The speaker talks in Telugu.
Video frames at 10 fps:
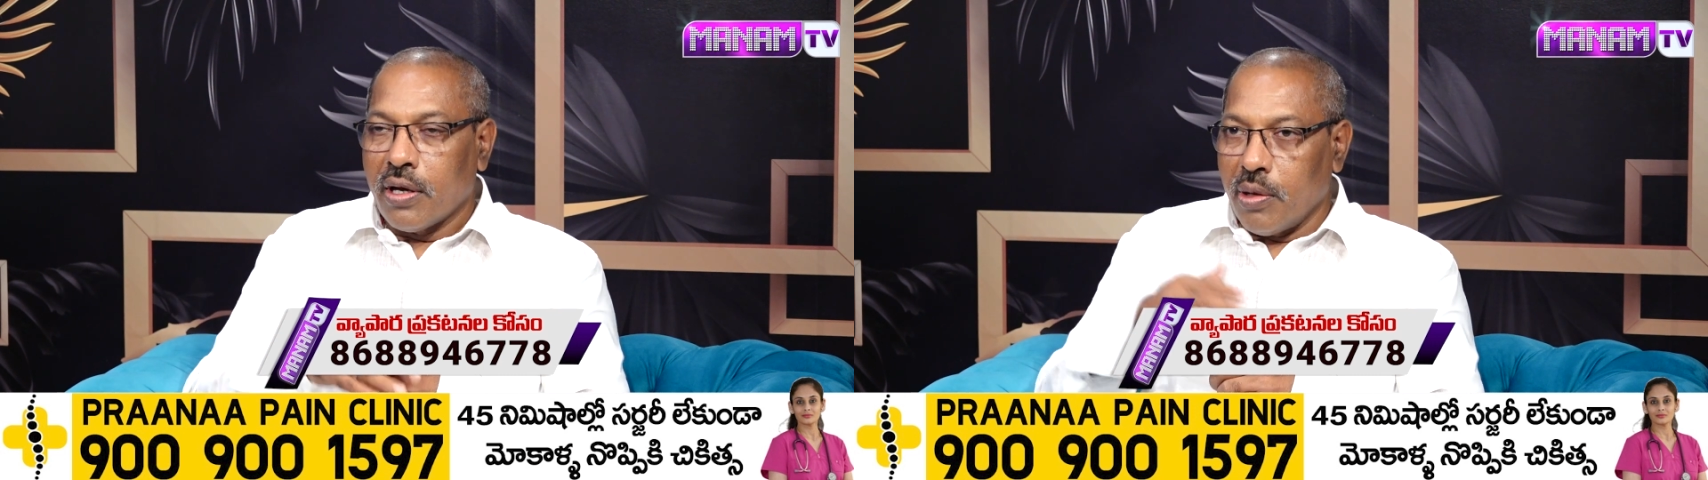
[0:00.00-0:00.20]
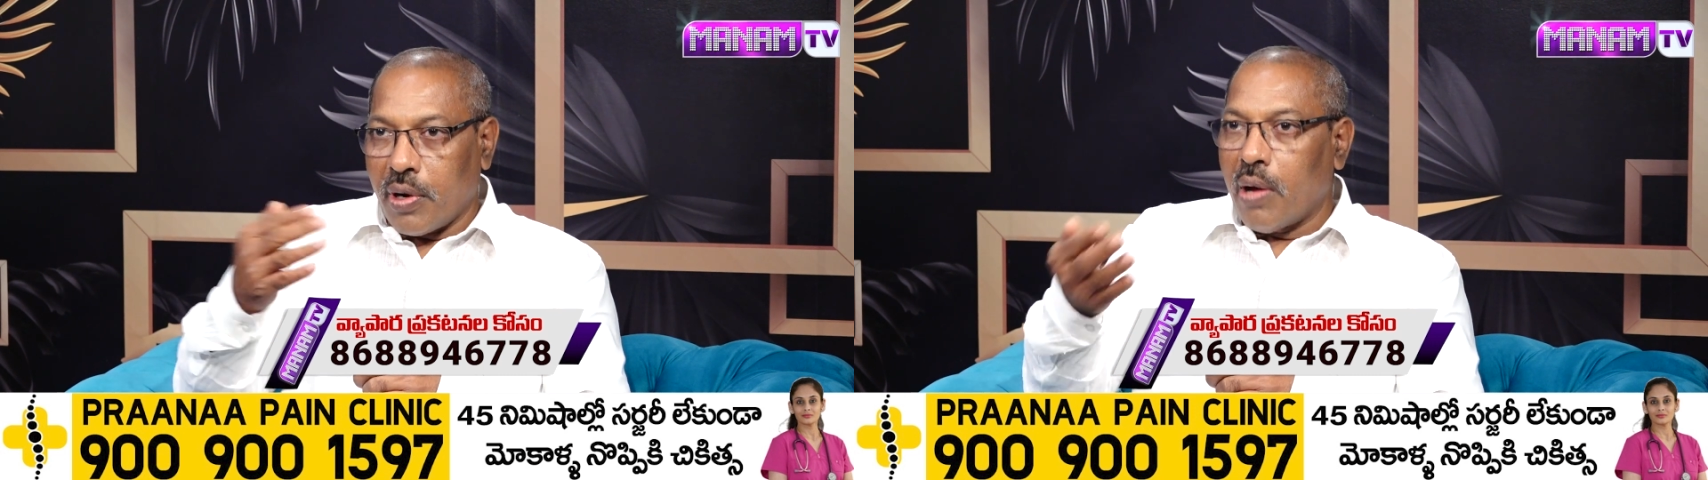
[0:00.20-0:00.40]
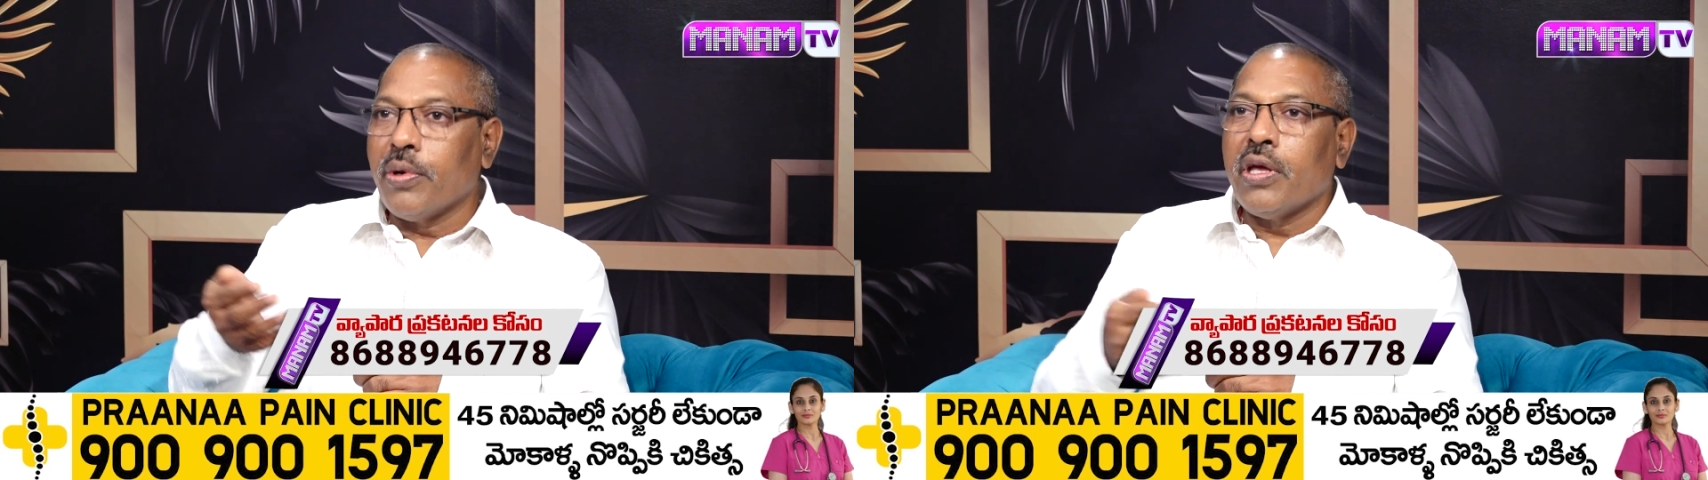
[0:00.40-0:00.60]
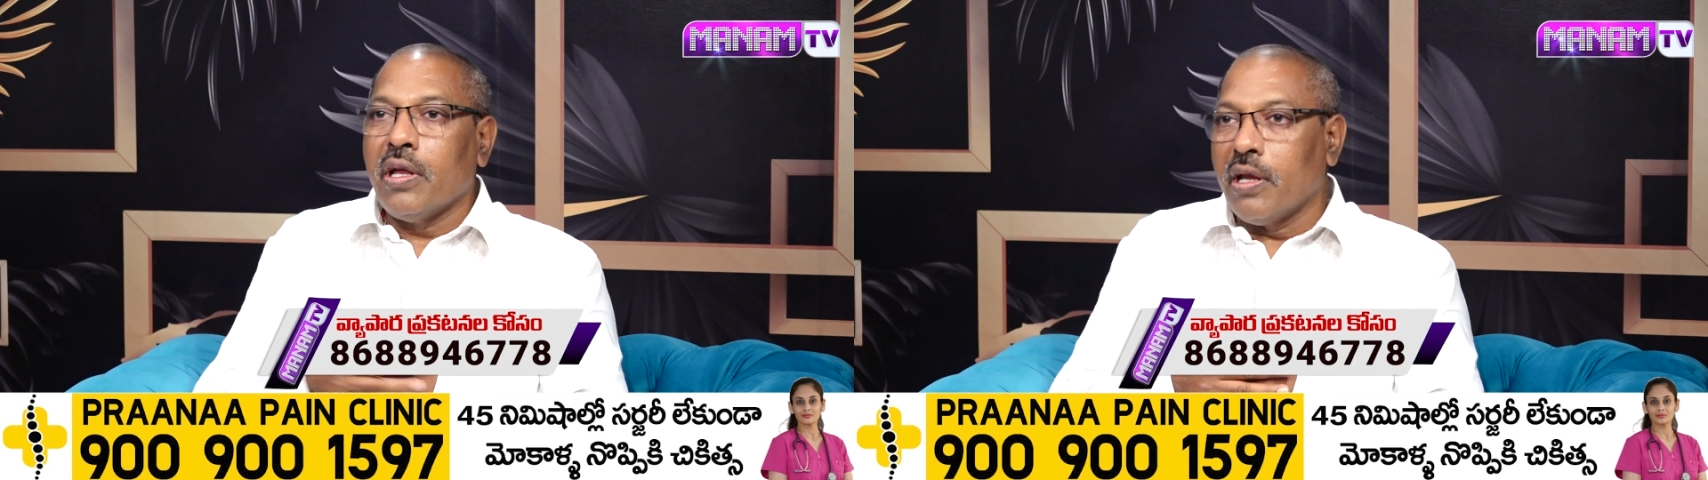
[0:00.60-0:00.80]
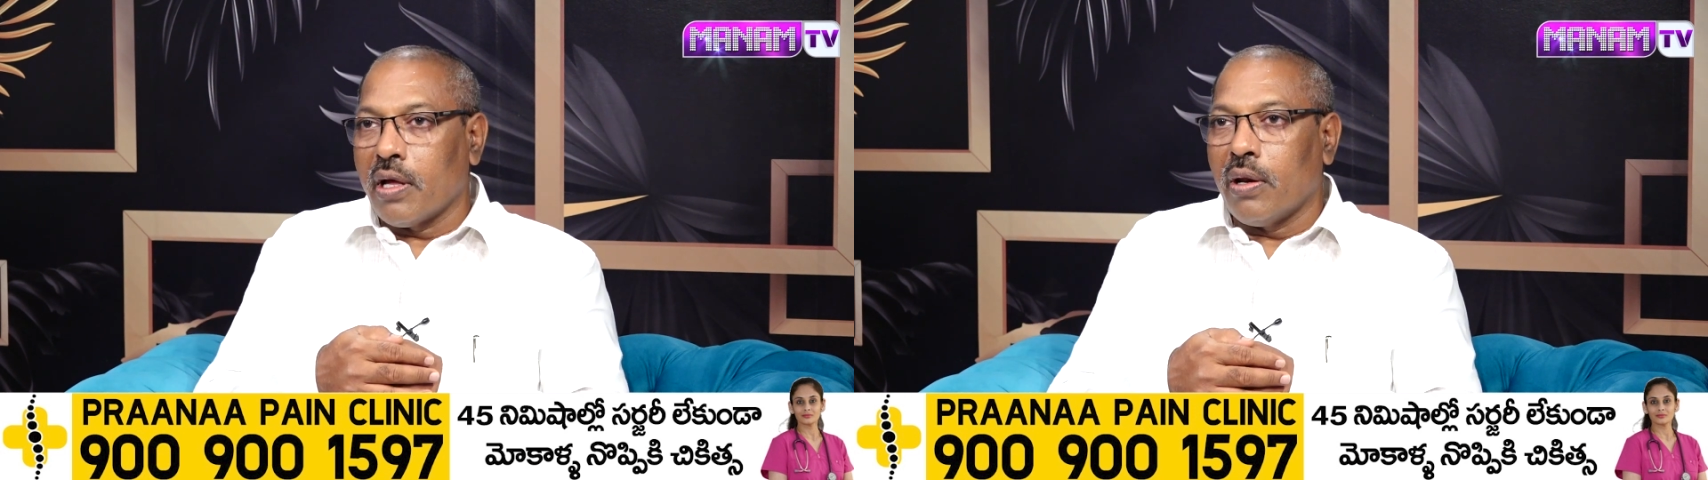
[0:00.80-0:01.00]
రేపు రాబోయే
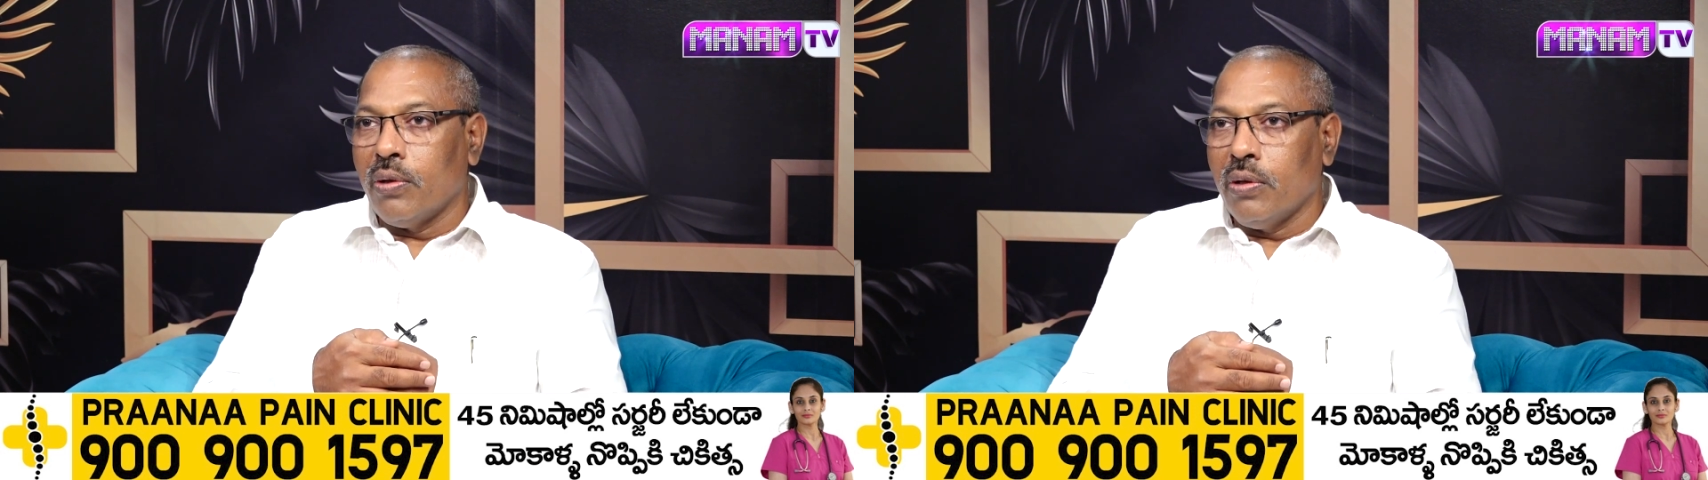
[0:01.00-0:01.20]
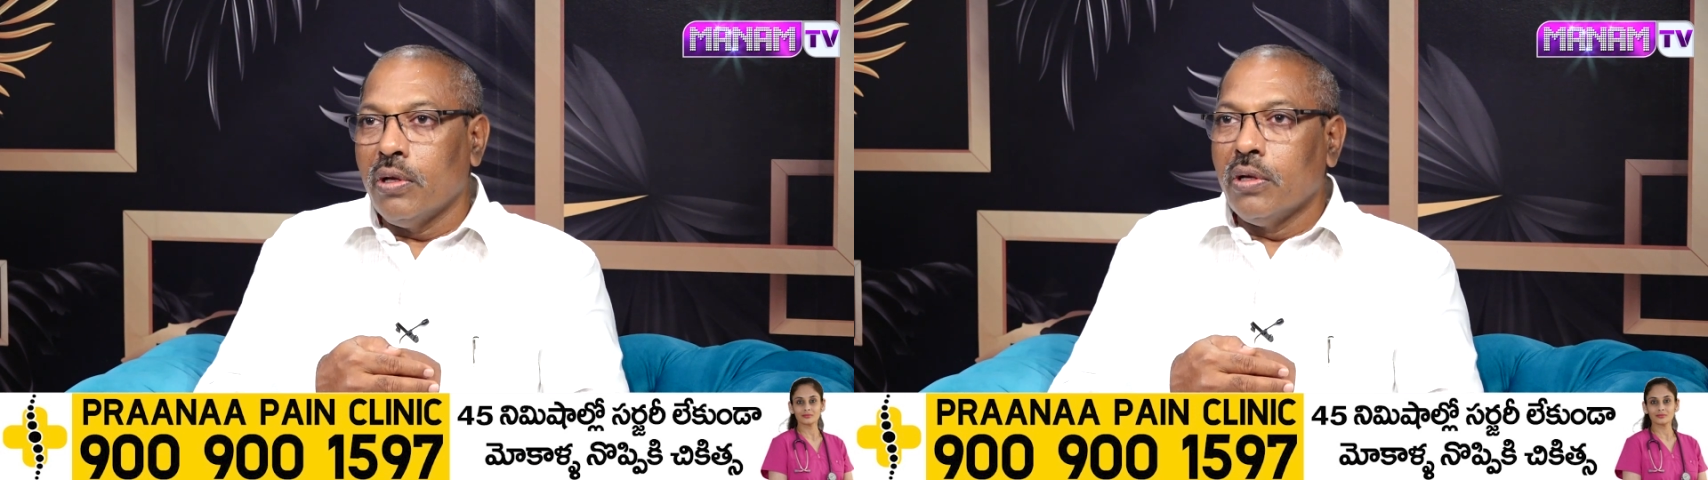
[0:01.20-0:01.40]
ఎన్నికల్లో